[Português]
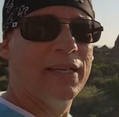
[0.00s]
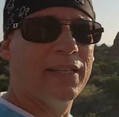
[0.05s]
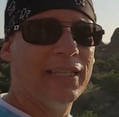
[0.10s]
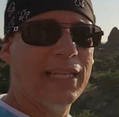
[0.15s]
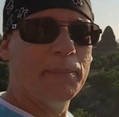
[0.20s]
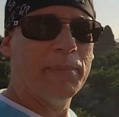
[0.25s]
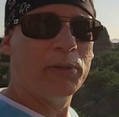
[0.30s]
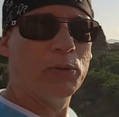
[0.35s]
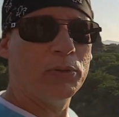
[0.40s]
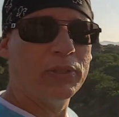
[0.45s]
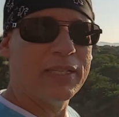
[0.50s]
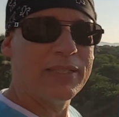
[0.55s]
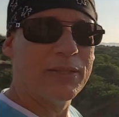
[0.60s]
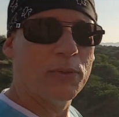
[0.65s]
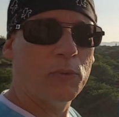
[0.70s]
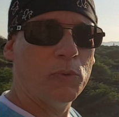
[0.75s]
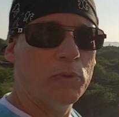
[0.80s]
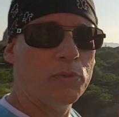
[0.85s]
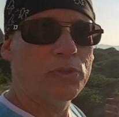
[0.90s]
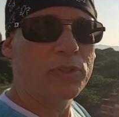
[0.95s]
na
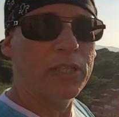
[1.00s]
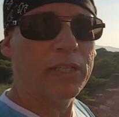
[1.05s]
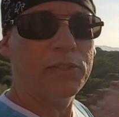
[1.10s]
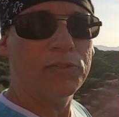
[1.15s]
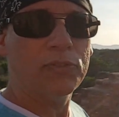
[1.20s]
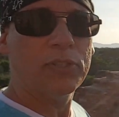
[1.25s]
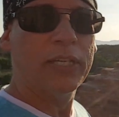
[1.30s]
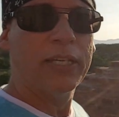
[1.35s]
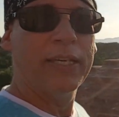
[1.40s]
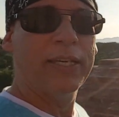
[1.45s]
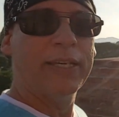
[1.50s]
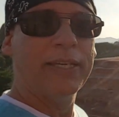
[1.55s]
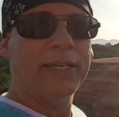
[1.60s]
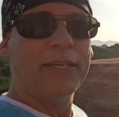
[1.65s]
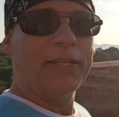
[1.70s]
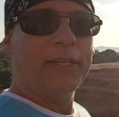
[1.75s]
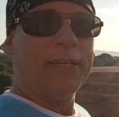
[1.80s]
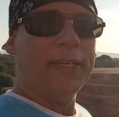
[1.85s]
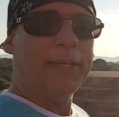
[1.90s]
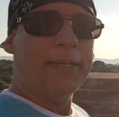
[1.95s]
manutenção constante.
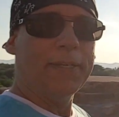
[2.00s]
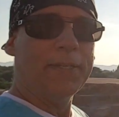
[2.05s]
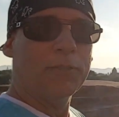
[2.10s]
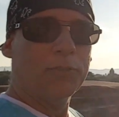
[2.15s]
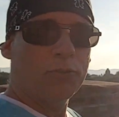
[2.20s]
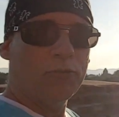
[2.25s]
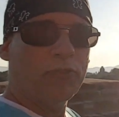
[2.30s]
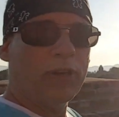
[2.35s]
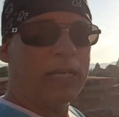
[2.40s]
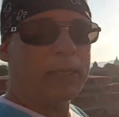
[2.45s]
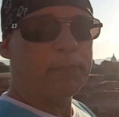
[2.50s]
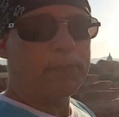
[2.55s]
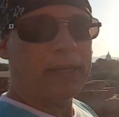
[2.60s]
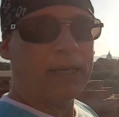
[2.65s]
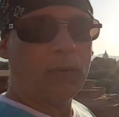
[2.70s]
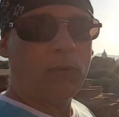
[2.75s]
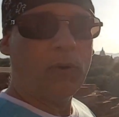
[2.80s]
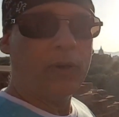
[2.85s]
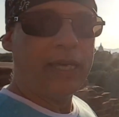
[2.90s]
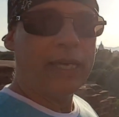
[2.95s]
Isso vale para
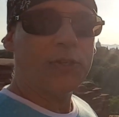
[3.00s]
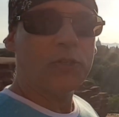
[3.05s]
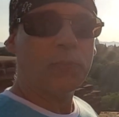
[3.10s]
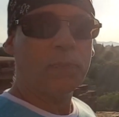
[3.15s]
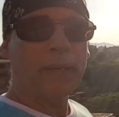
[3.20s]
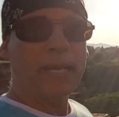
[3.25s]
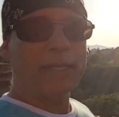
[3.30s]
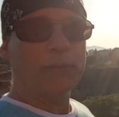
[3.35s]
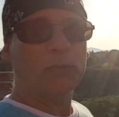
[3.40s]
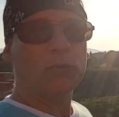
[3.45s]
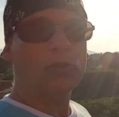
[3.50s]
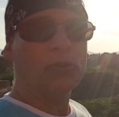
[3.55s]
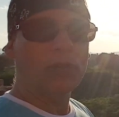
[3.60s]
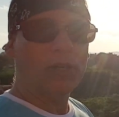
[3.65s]
qualquer aspecto de